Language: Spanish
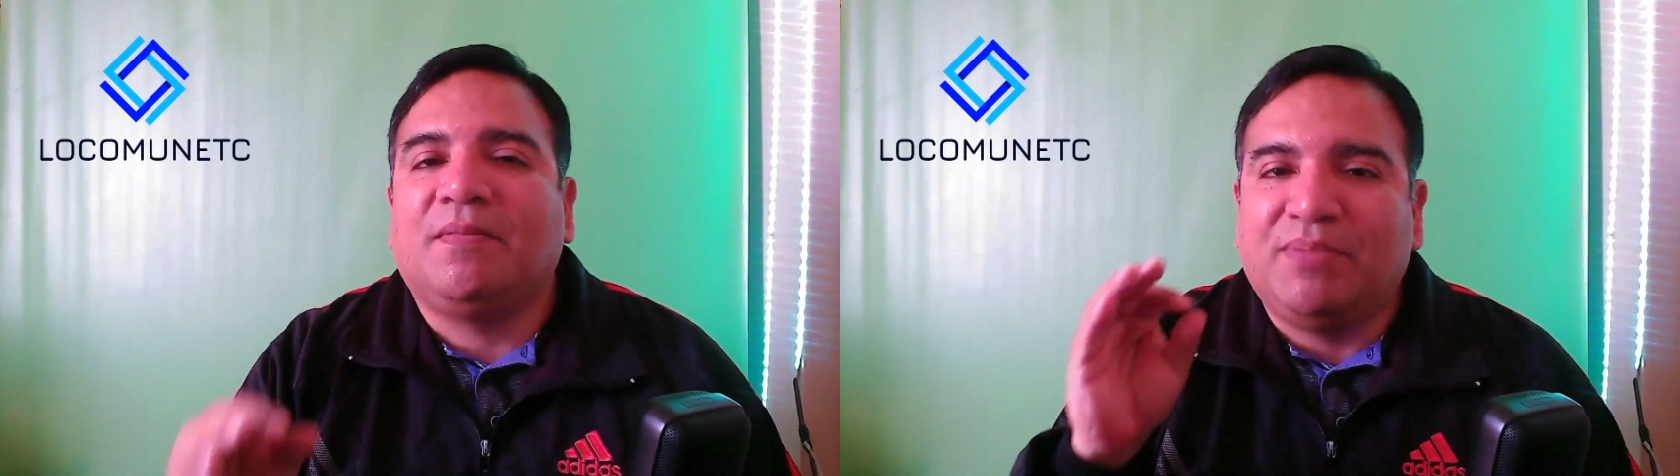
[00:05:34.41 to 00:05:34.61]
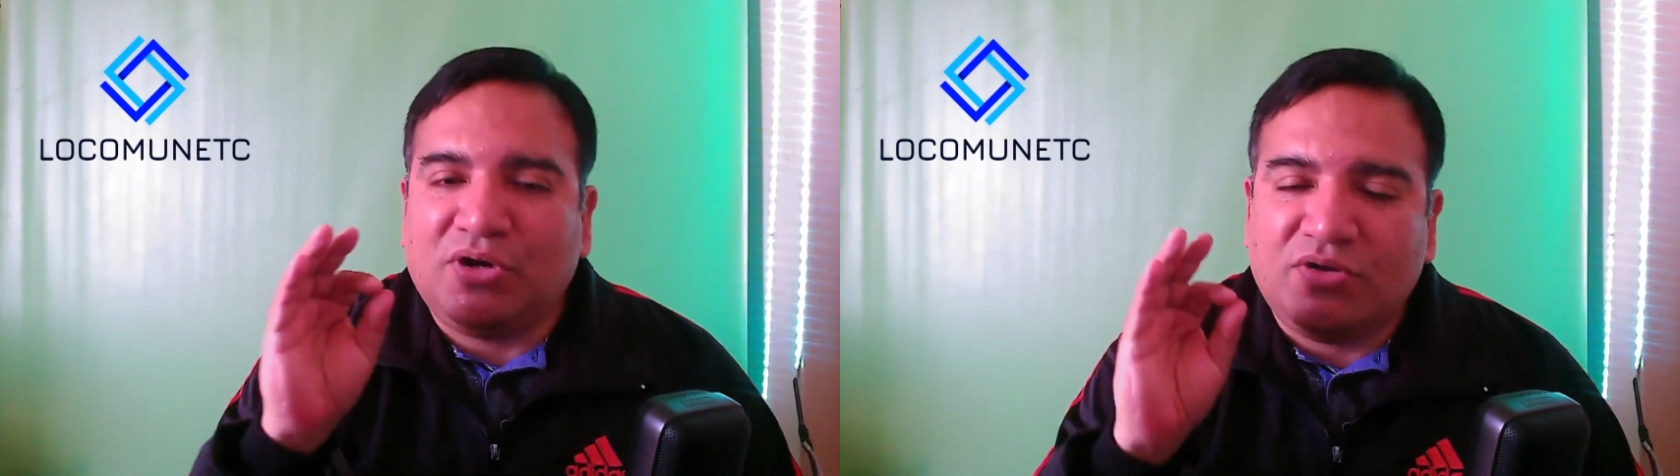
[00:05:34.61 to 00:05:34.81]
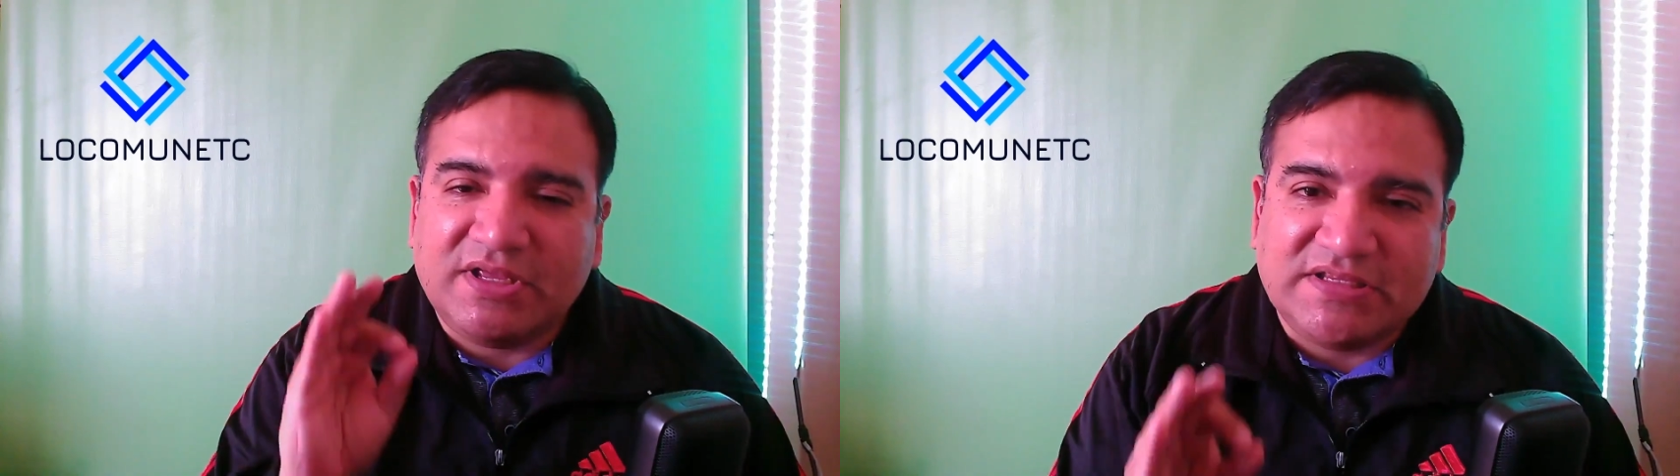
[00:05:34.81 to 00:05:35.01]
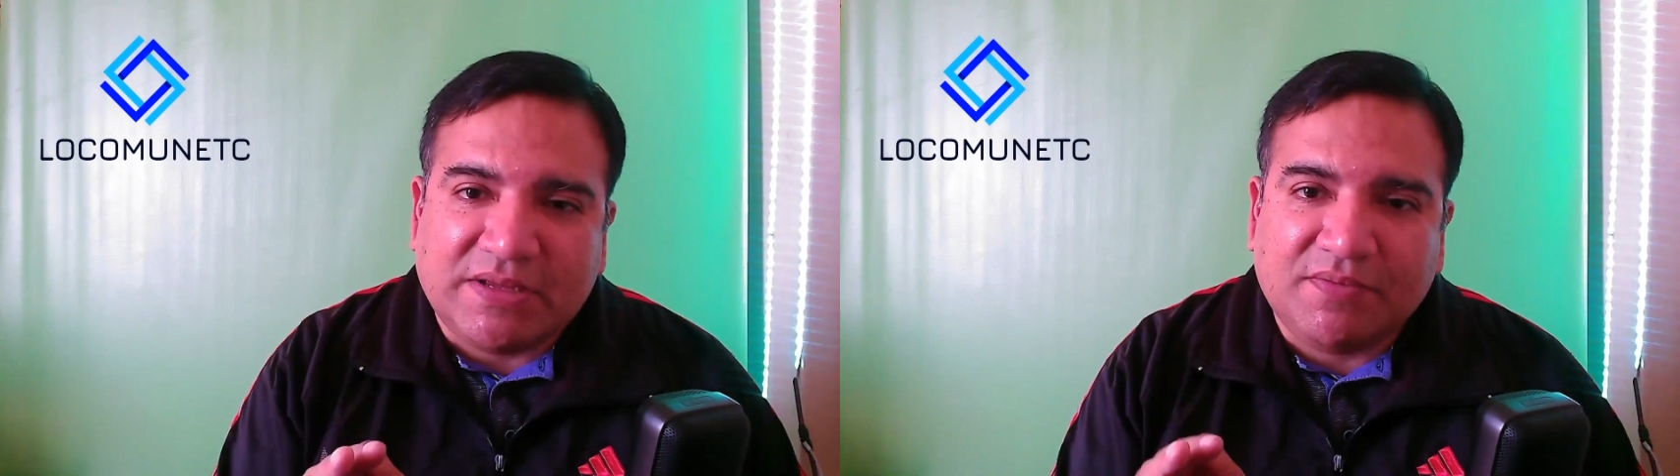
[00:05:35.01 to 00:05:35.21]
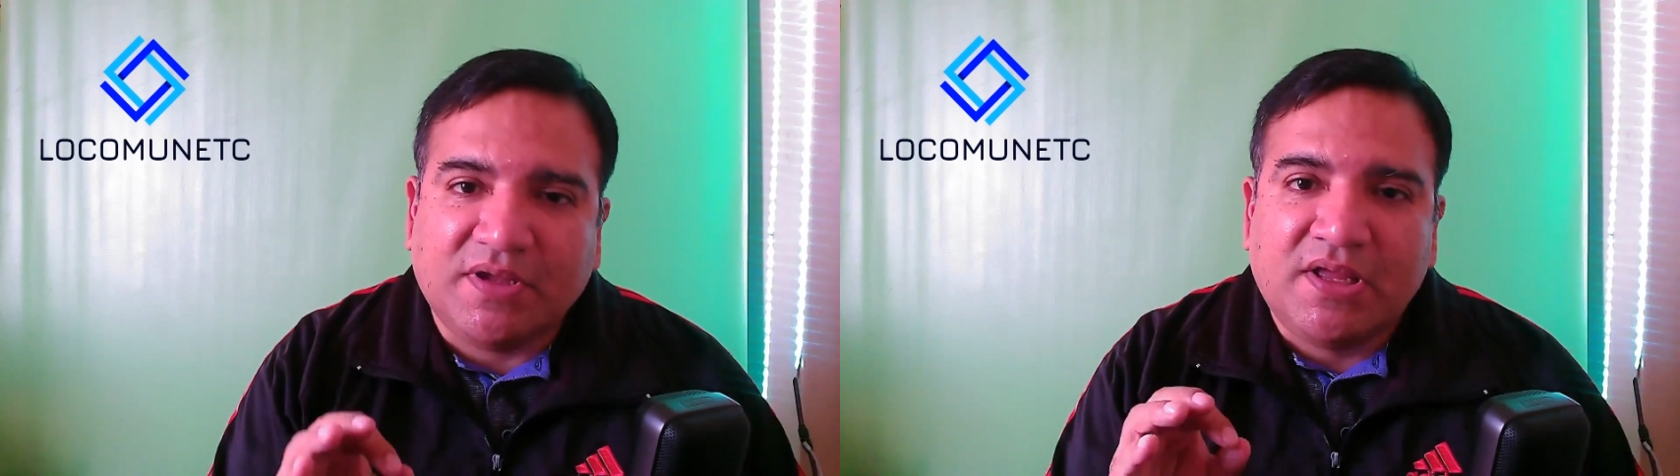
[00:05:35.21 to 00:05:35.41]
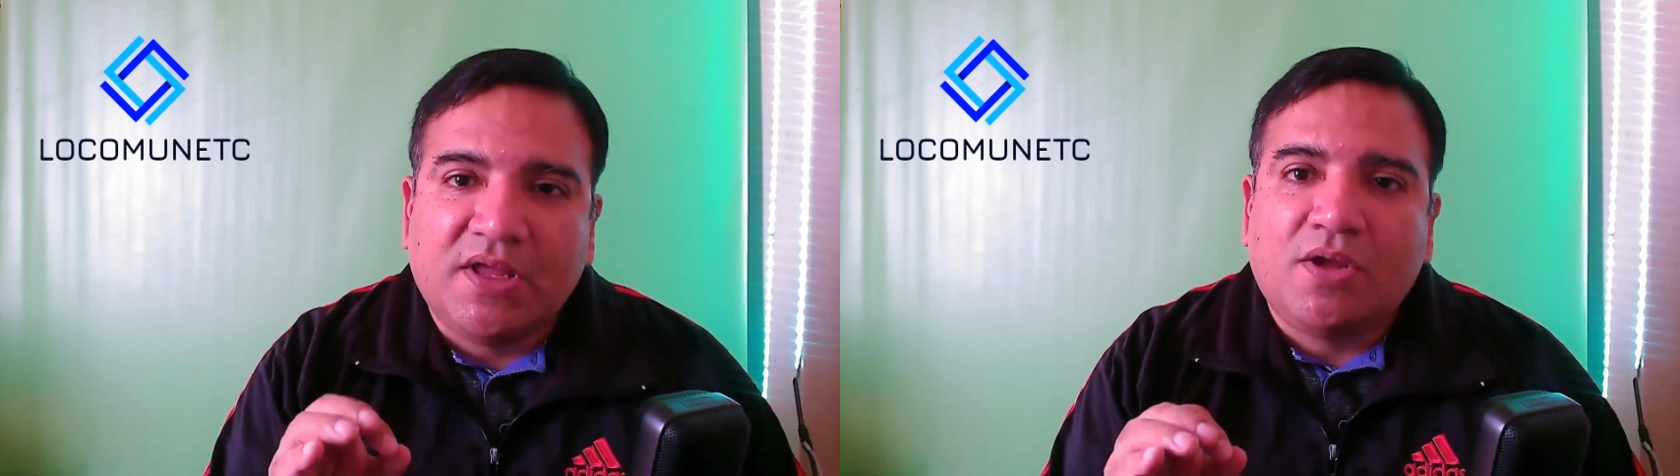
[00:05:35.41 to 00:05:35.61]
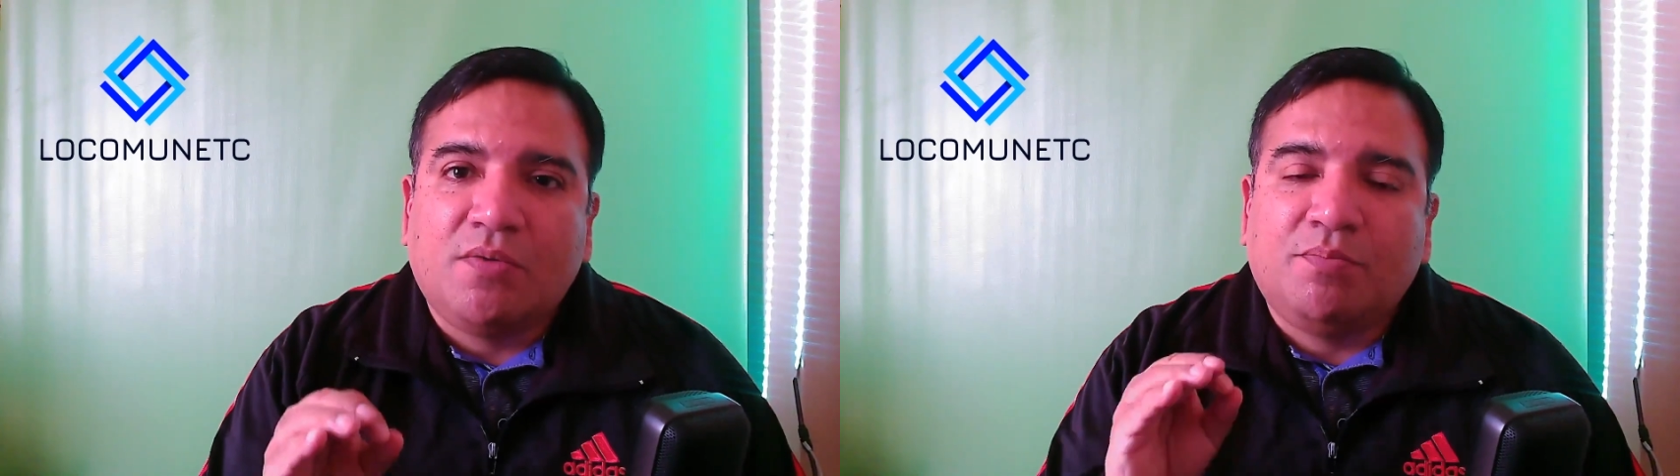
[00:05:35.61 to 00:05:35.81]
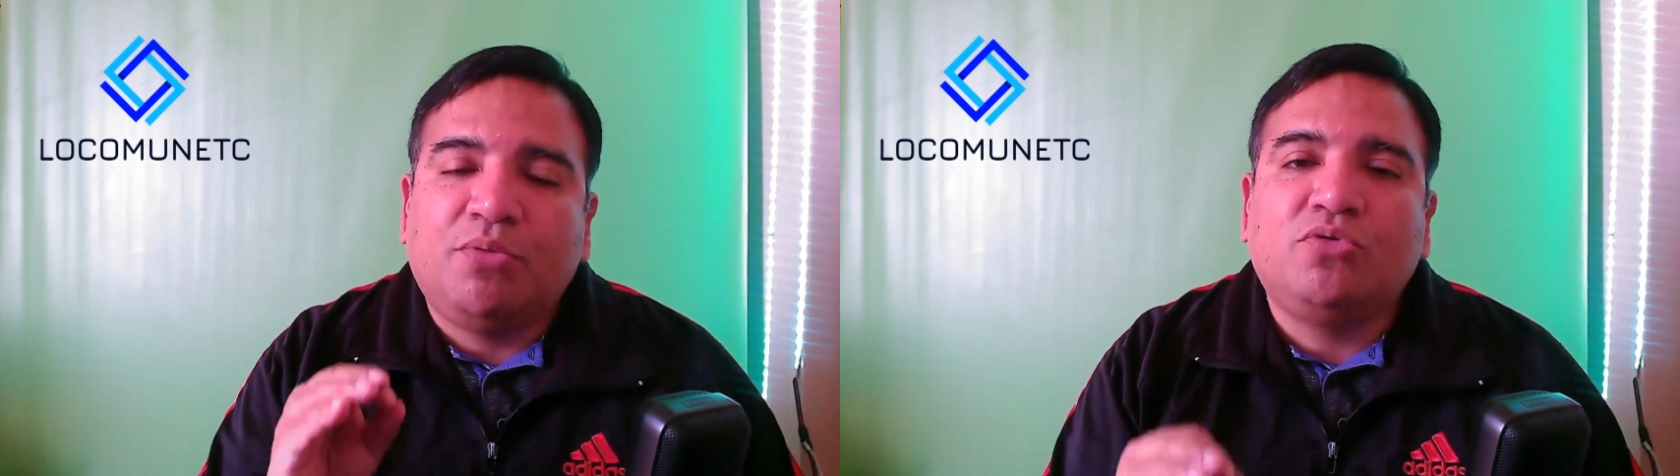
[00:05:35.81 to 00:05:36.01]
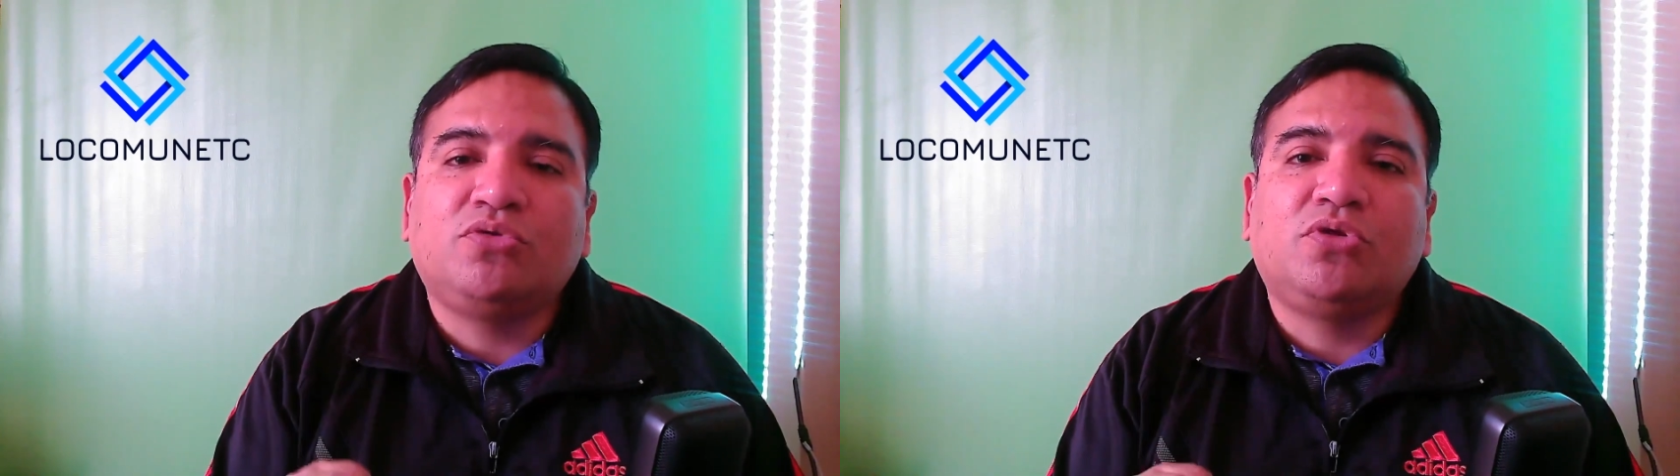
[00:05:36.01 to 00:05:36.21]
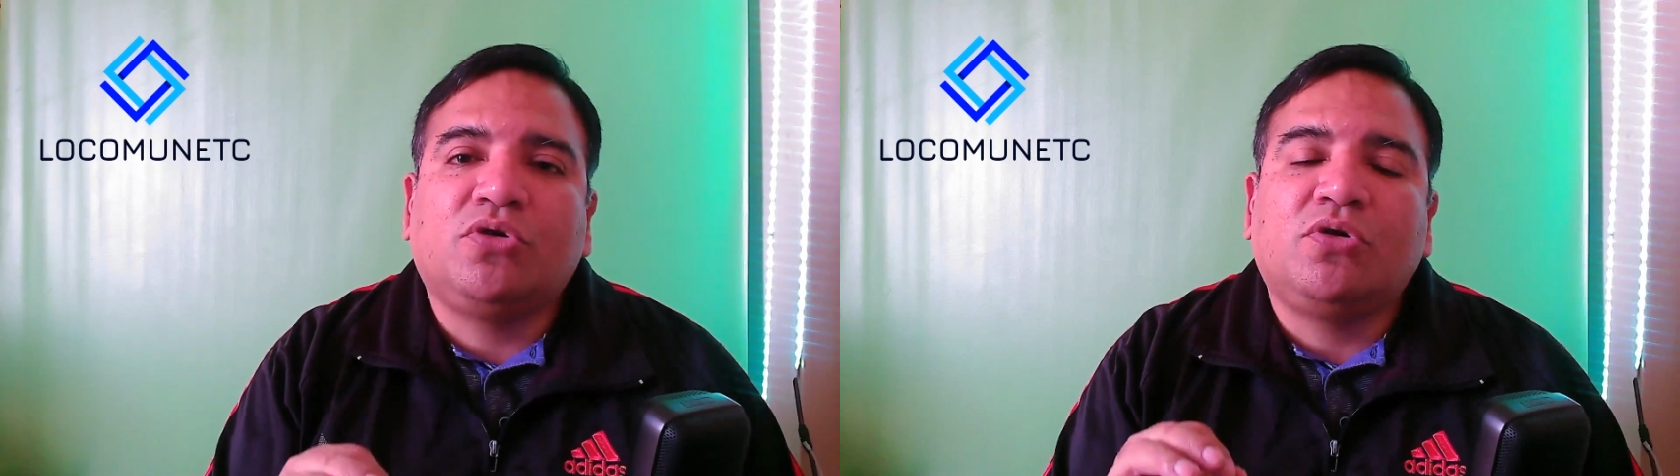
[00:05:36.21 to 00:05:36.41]
Pero ya saben,
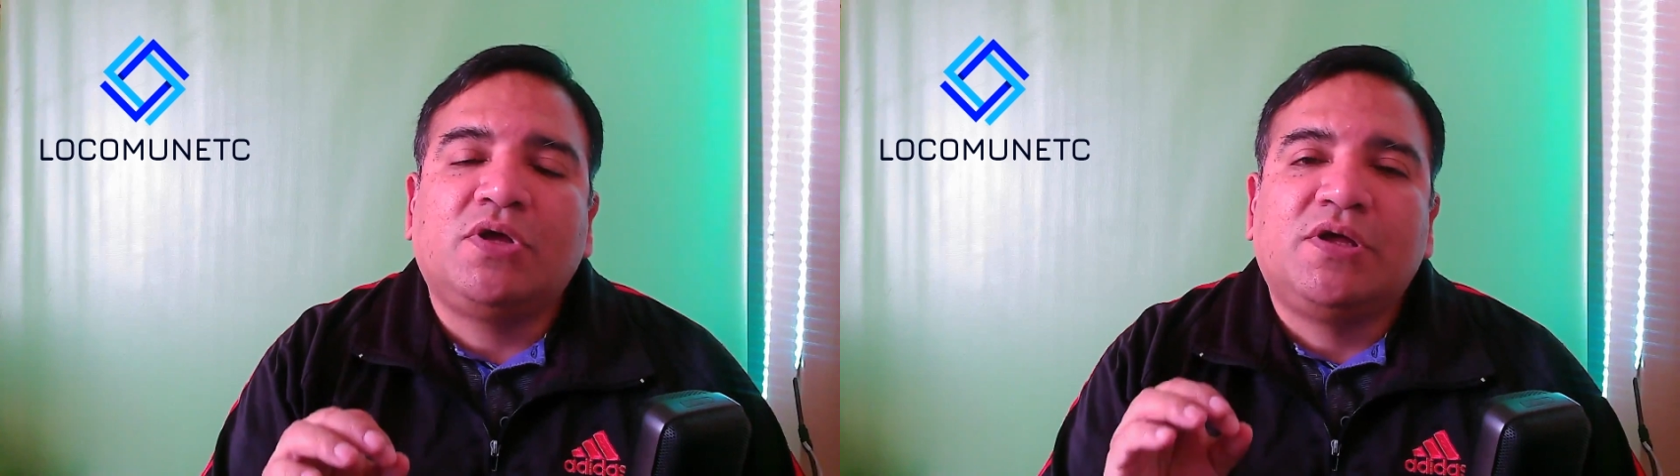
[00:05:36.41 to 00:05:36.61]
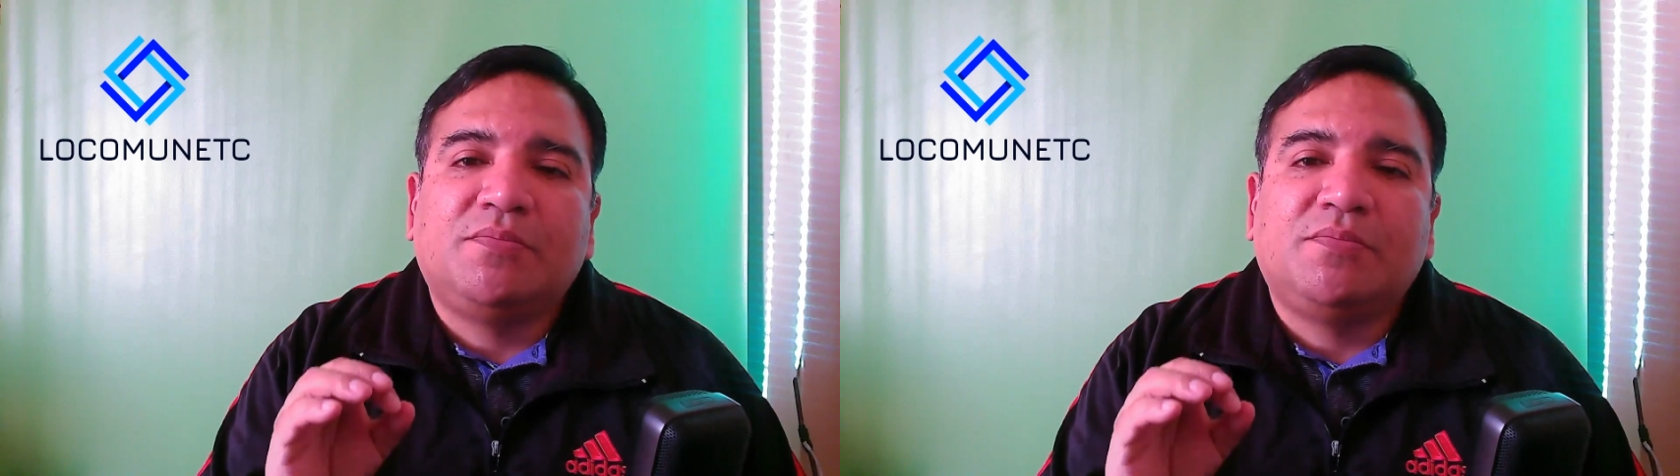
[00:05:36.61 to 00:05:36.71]
punto